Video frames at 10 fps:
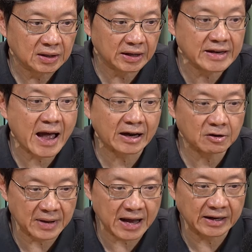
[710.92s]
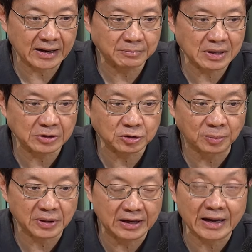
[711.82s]
ลินดาเข้ามานะครับที่ประจวบ
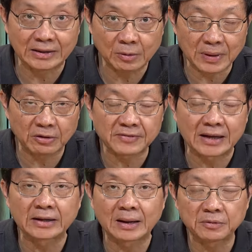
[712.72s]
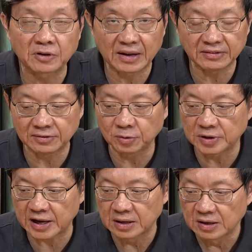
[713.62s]
คีรีขันธ์ที่ผมเล่าให้ฟังนะครับ2540
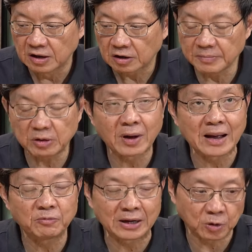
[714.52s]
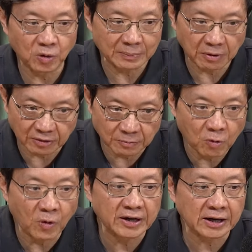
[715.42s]
เนี่ยก็มีความหวาดกลัวกันพอสมค
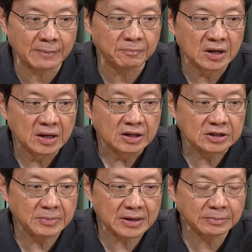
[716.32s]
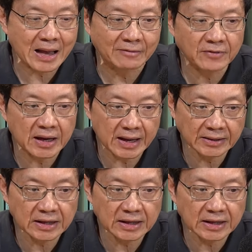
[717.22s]
วรนะครับจึงมีคำถามว่าเอ๊ะถ้า